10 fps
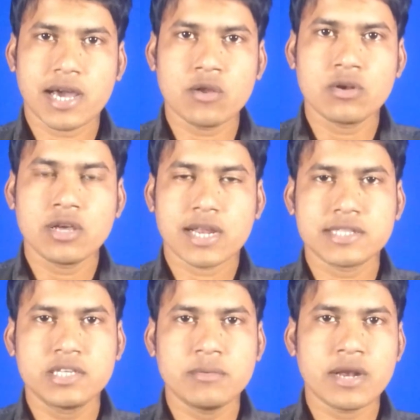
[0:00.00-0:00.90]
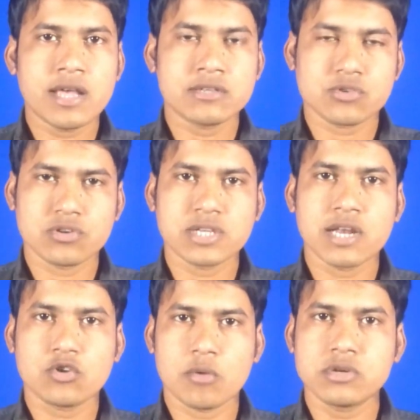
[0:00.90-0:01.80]
কারণ রাত্রিবেলা শ্মশান
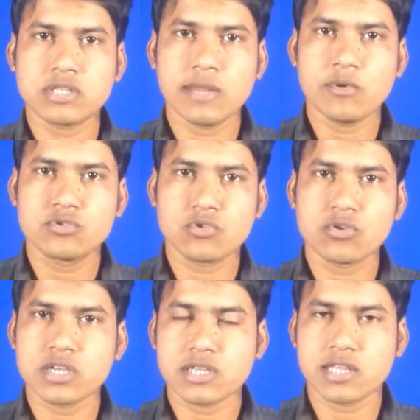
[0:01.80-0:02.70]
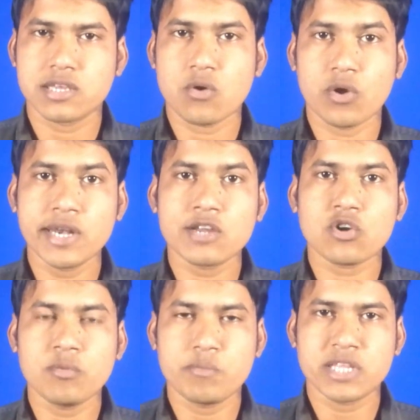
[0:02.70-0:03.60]
কবরস্থান এবং চৌরাস্তাতে অনেক
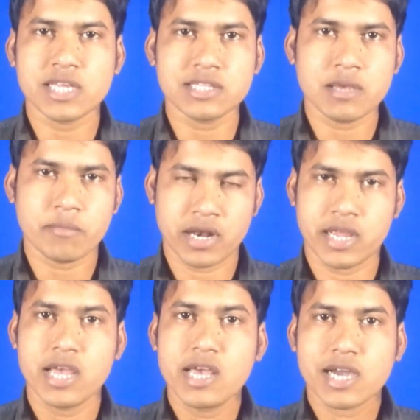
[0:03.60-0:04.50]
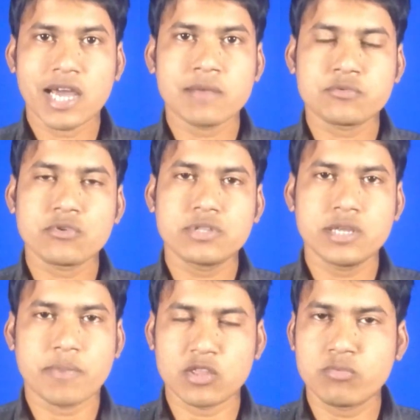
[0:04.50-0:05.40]
রকম প্রেতাত্মা মানে খারাপ শক্তির
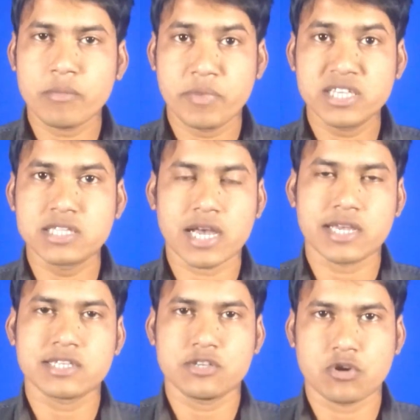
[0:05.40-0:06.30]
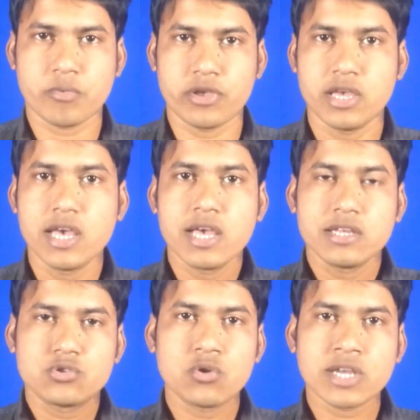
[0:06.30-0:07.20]
প্রাদুর্ভাব বেশি থাকে সেই সময়
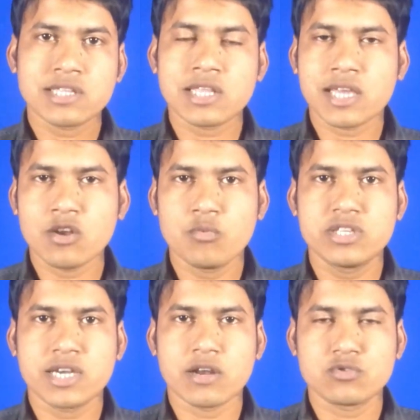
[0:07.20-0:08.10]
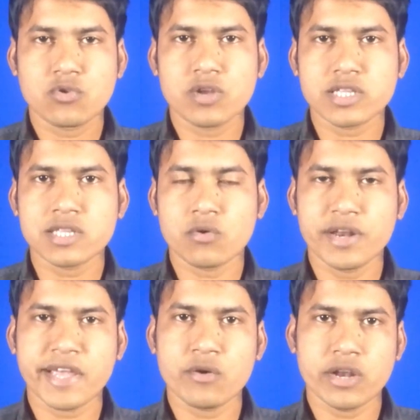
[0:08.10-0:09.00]
চৌরাস্তাতে কেন বলছি কারণ চৌরাস্তাতে
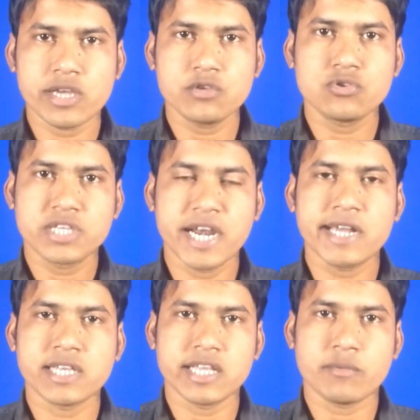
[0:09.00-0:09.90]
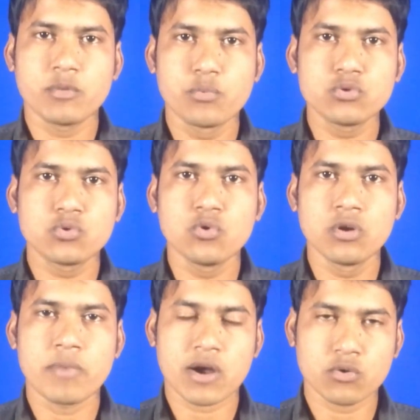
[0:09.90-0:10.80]
অনেকে অনেক কিছু ছেড়ে যায় যেমন পুতুল
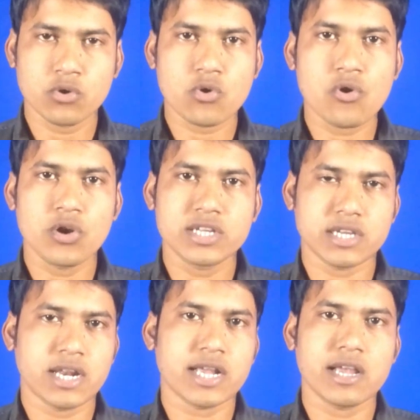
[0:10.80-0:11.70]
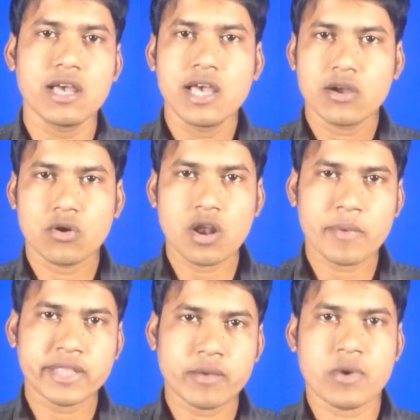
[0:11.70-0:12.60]
বা কোনো রোগ হলে সেটাকে কলা
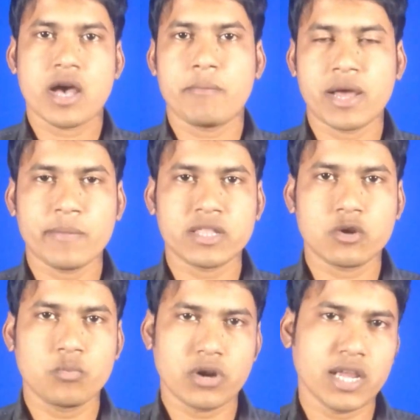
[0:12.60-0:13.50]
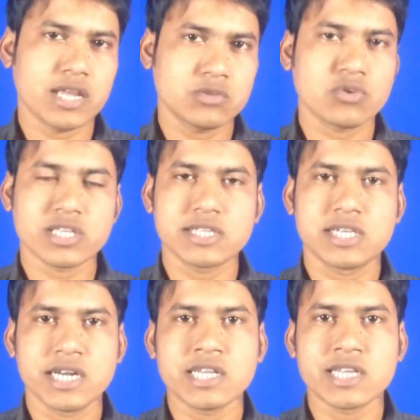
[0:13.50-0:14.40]
পাতা বা পান পাতার উপর রেখে চৌরাস্তায়
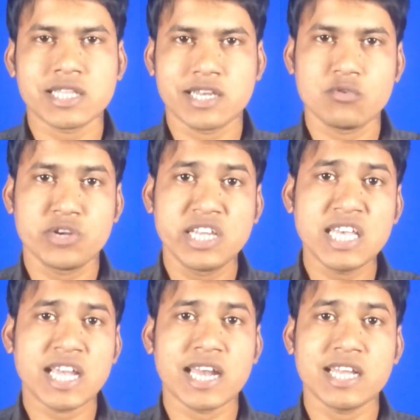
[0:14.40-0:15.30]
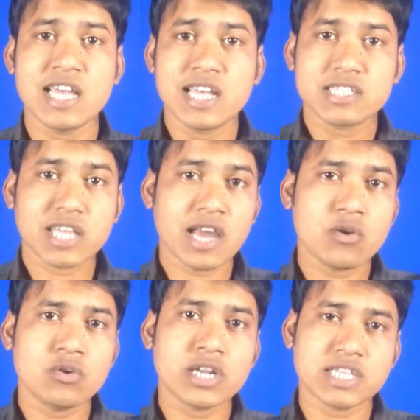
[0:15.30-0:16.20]
ছেড়ে যায় যাতে কেউ ডিঙিয়ে গেলে তার
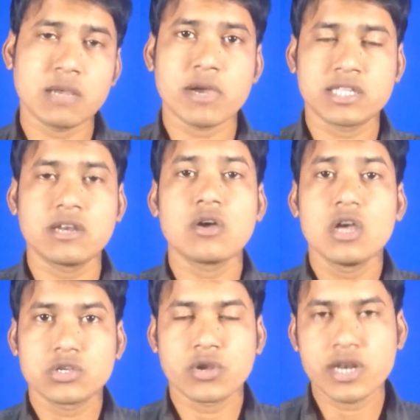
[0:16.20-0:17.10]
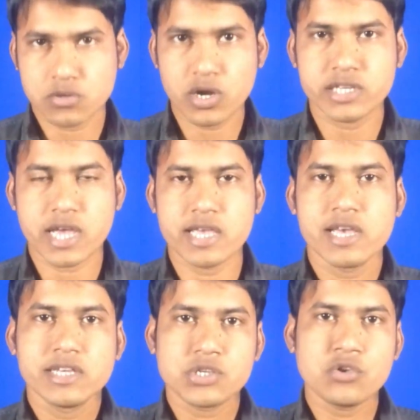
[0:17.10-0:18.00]
রোগটা সেই ব্যক্তির শরীরে চলে যায়
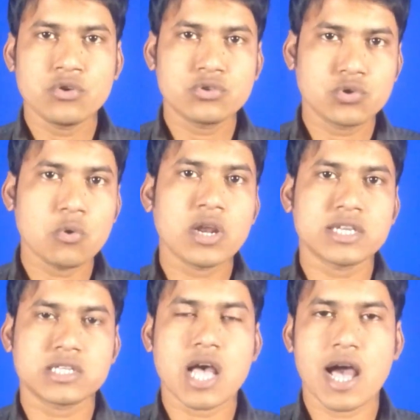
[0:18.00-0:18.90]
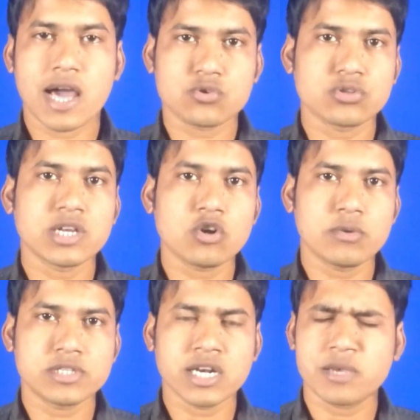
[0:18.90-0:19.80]
সেই জন্য চৌরাস্তা আর শ্মশান
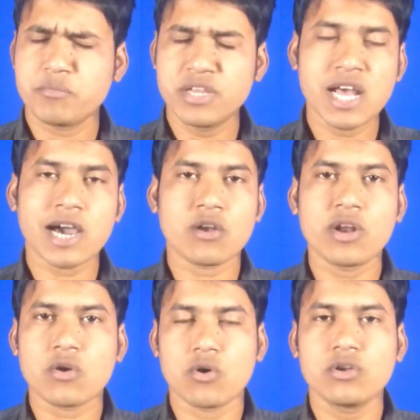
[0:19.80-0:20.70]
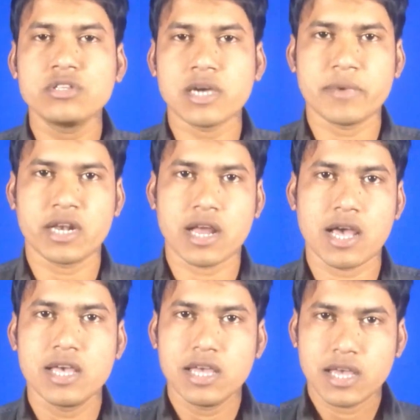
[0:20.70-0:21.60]
কবরস্থানকে বিনা কারণে কখনোই যাবেন না
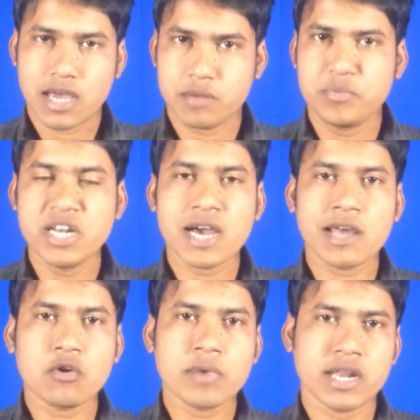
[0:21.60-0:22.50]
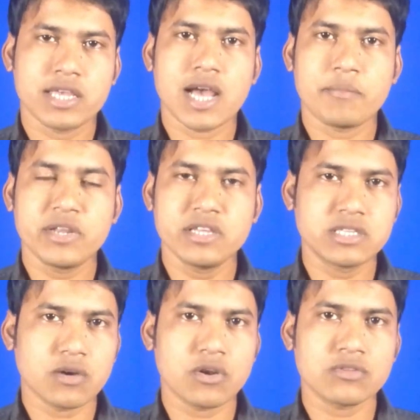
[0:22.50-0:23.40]
আর বিনা কারণ মানে কি আপনি
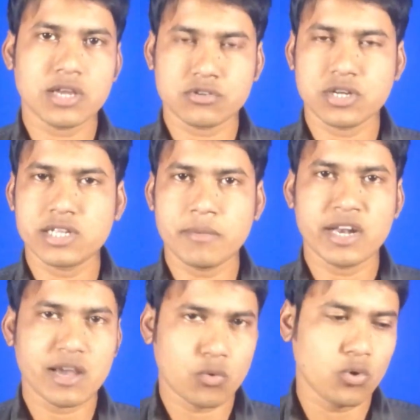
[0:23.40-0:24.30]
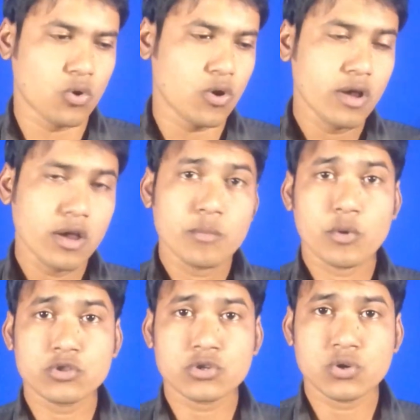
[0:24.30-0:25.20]
ইচ্ছে করে তার শ্মশানে যাবেন না কোনো
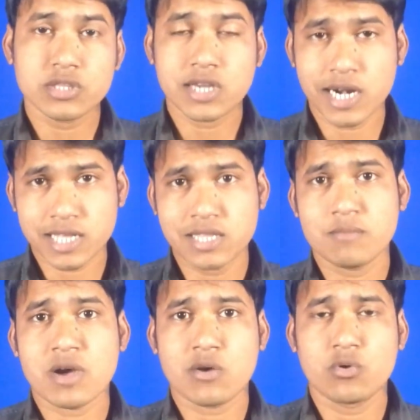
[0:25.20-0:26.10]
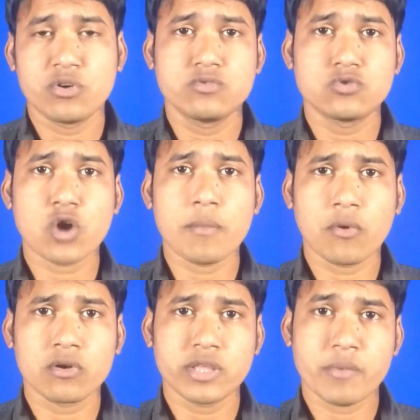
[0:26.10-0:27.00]
মন্ত্রশক্তি খাটাতে বা কোনো কিছু জব
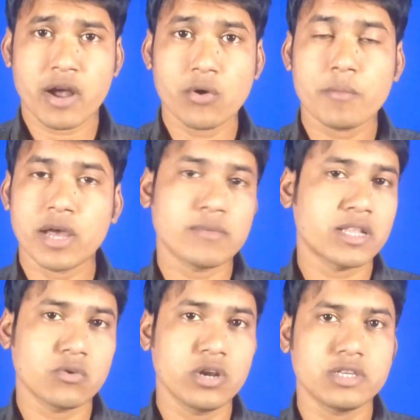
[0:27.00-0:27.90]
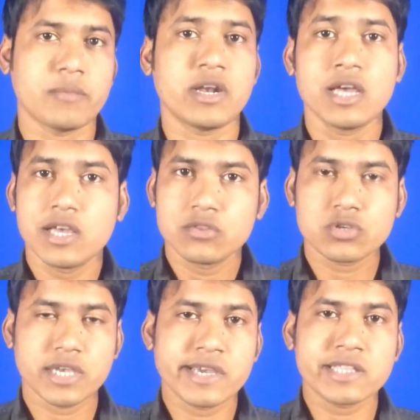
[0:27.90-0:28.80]
করতে বা কাউকে বান মারতে হলেই যাবেন তো
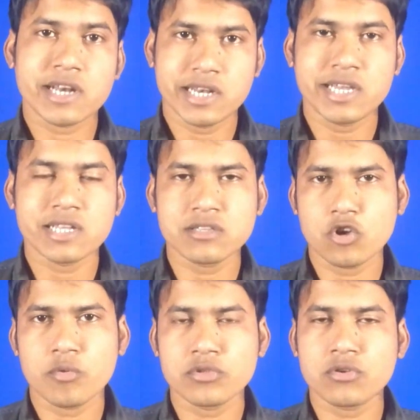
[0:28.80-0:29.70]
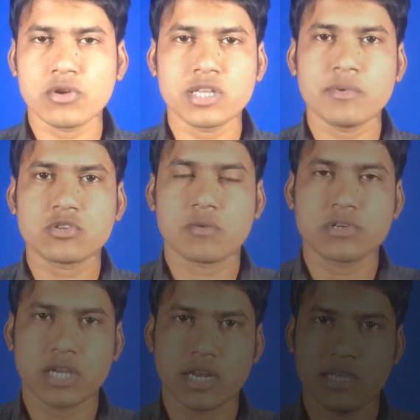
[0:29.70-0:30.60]
সেক্ষেত্রে ঠিক আছে দেহবন্ধন করে যাবেন
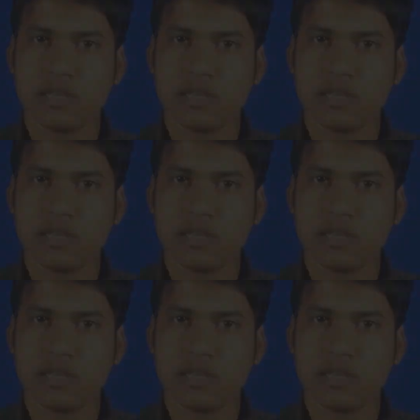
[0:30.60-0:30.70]
সমস্যা নেই